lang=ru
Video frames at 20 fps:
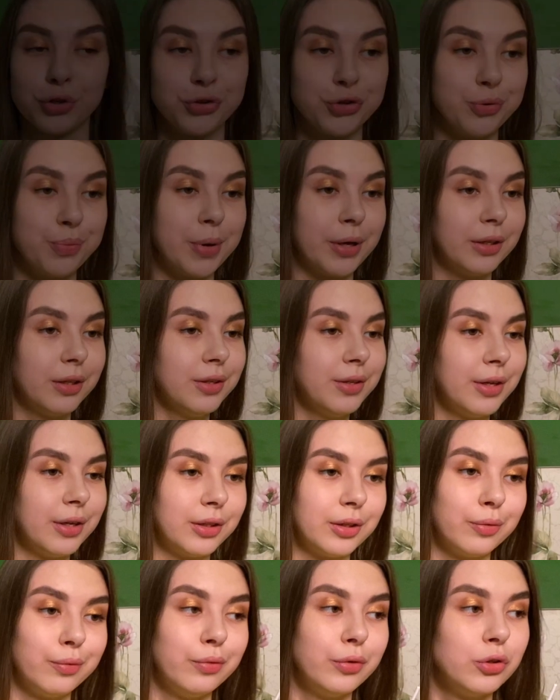ж, ребята, на
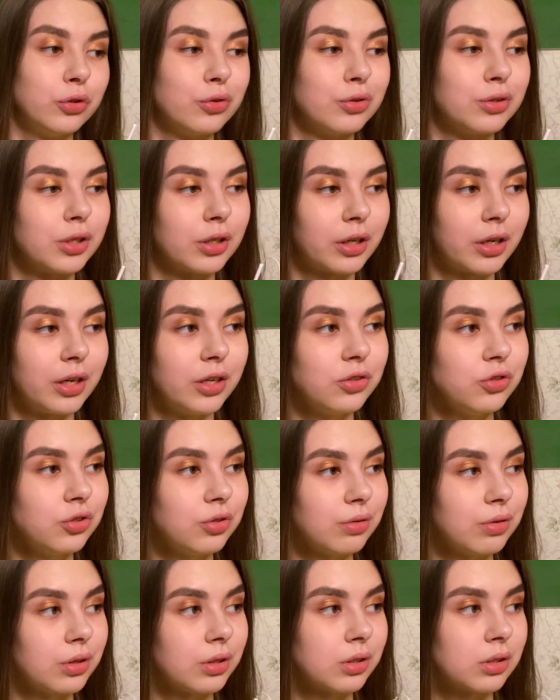этом видео
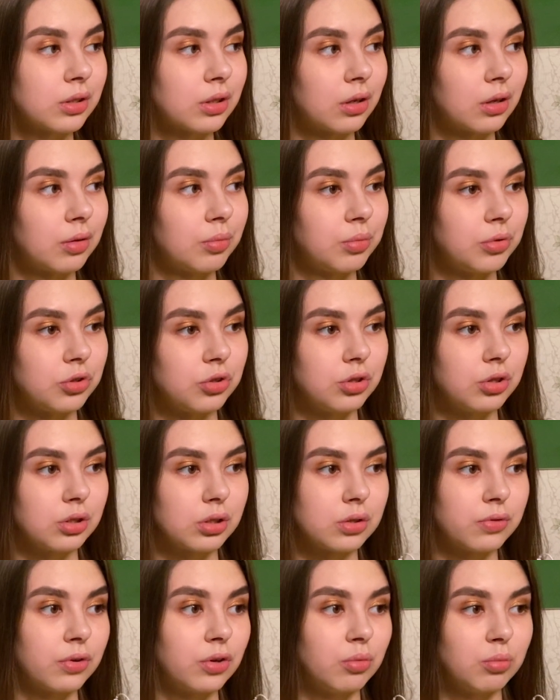заканчивается. Пишите
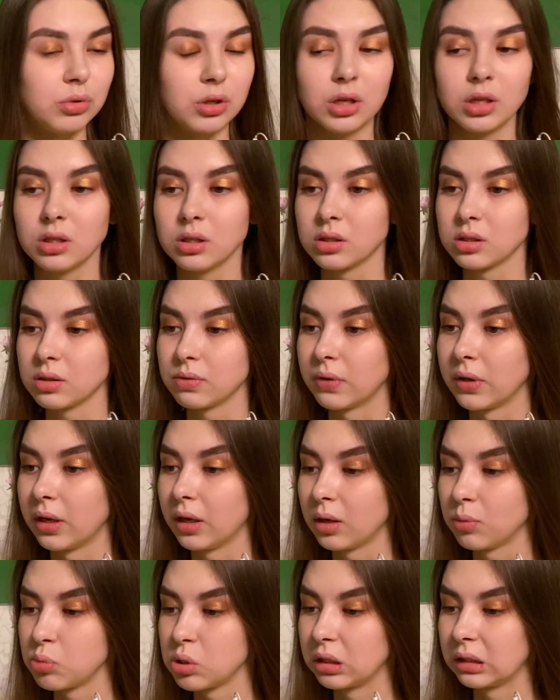свое мнение, свои
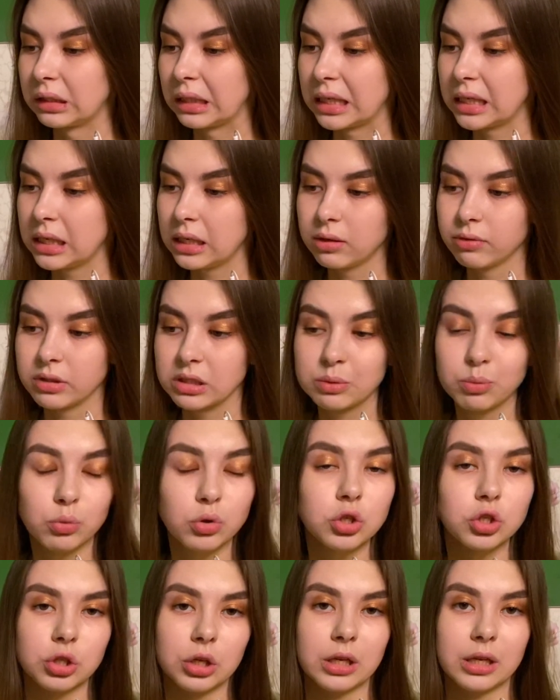комментарии.
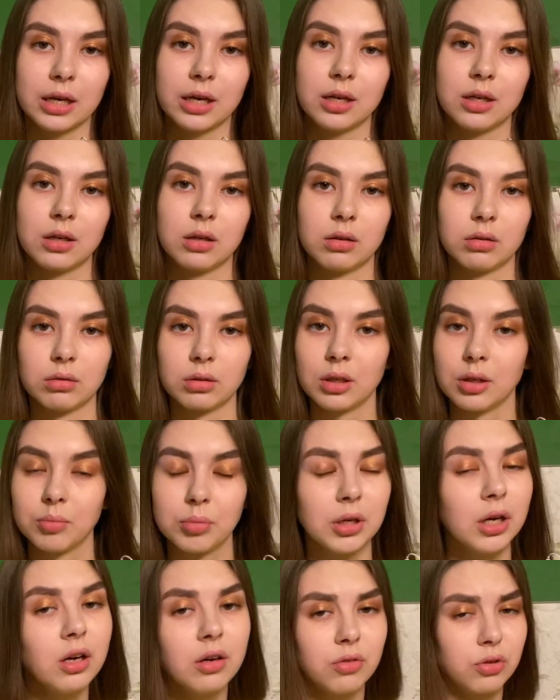Возможно, я, как бы
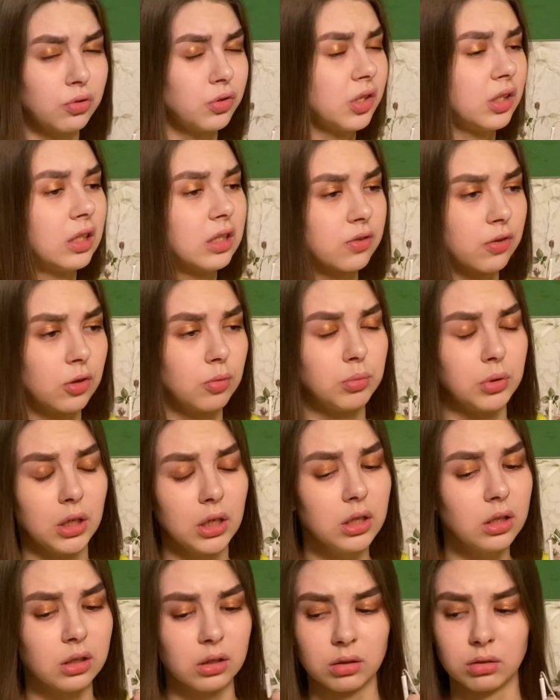я говорю всегда свое
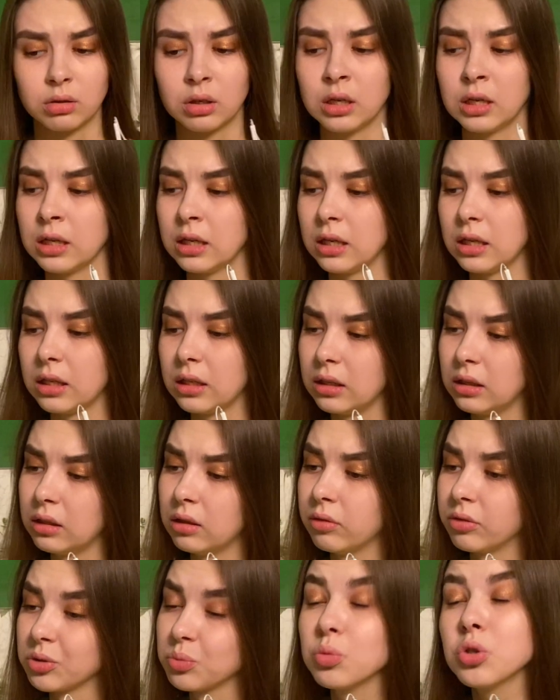мнение, и,
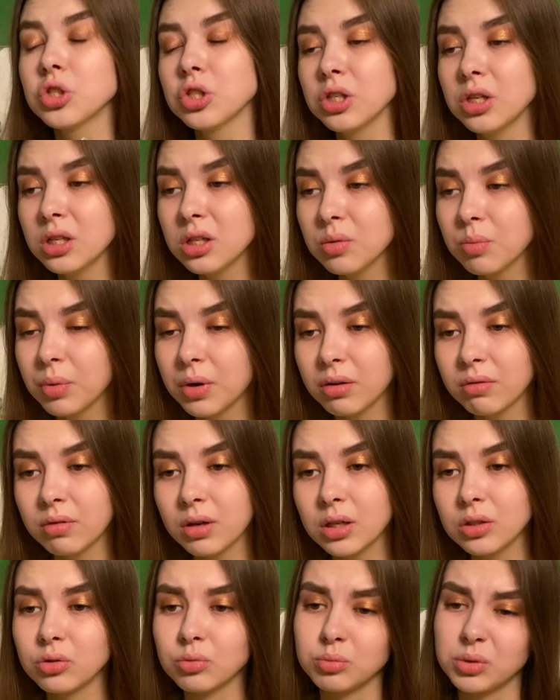возможно, я не
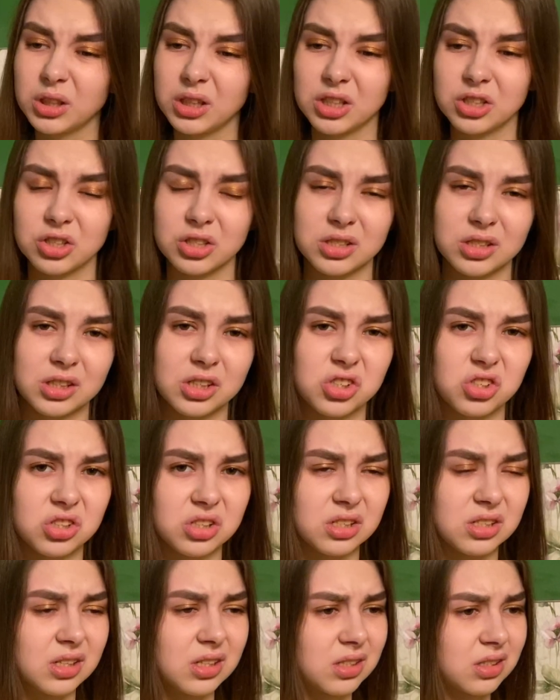права, но мне кажется, каждый
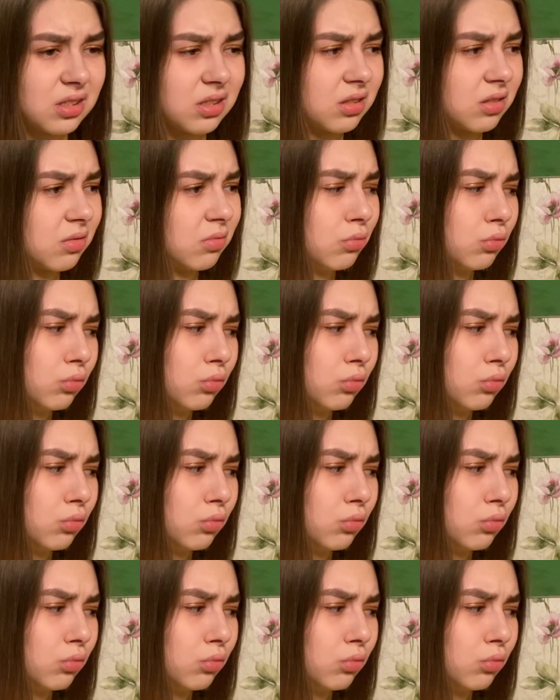из нас